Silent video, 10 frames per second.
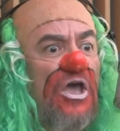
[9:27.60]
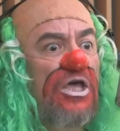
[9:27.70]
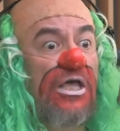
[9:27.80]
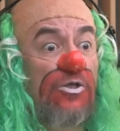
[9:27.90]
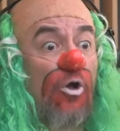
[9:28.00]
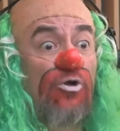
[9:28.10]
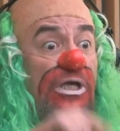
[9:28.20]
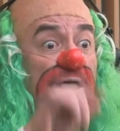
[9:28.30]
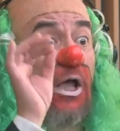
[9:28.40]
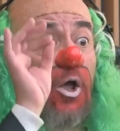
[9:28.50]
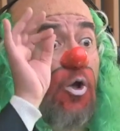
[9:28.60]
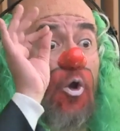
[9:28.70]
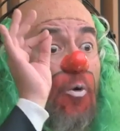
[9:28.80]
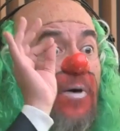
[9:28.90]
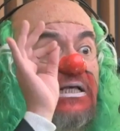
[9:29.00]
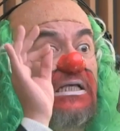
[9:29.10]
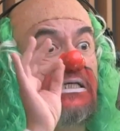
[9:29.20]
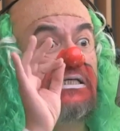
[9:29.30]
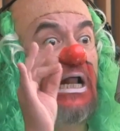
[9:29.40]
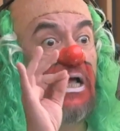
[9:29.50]
Y entonces lo ves
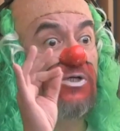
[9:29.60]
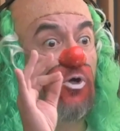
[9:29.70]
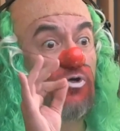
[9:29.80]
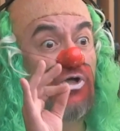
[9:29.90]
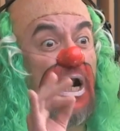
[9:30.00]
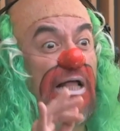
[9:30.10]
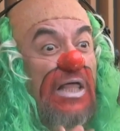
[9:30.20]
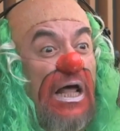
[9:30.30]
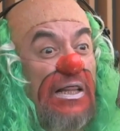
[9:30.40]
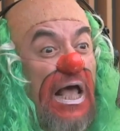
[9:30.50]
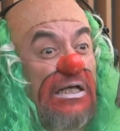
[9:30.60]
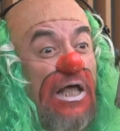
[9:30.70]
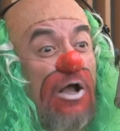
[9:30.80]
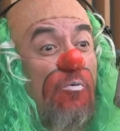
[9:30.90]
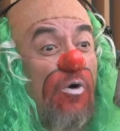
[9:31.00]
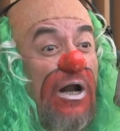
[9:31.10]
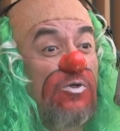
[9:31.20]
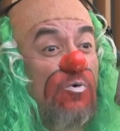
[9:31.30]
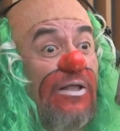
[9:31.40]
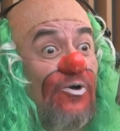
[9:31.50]
desde las 2 de la tarde hasta como las
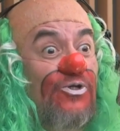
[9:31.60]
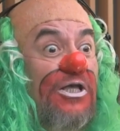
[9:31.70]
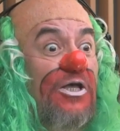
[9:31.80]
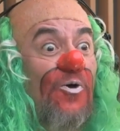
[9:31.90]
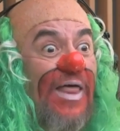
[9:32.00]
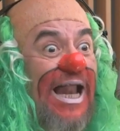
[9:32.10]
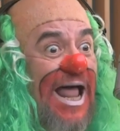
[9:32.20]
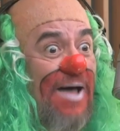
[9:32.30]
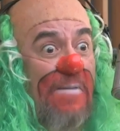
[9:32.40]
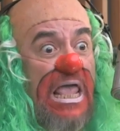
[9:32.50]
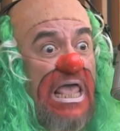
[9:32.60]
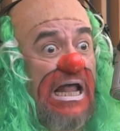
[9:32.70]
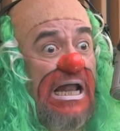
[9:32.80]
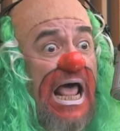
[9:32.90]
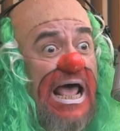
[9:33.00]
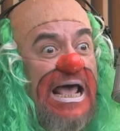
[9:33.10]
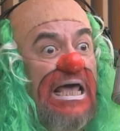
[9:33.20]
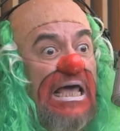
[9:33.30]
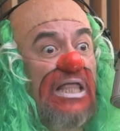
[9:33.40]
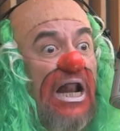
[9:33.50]
4 o 5 de la mañana
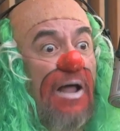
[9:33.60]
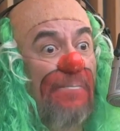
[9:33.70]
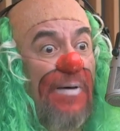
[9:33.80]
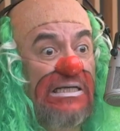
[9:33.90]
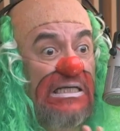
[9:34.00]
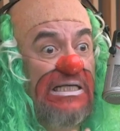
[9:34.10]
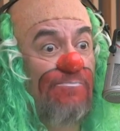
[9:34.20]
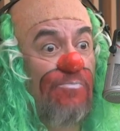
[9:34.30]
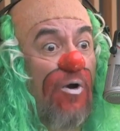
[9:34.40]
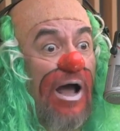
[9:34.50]
y te la pasas de poca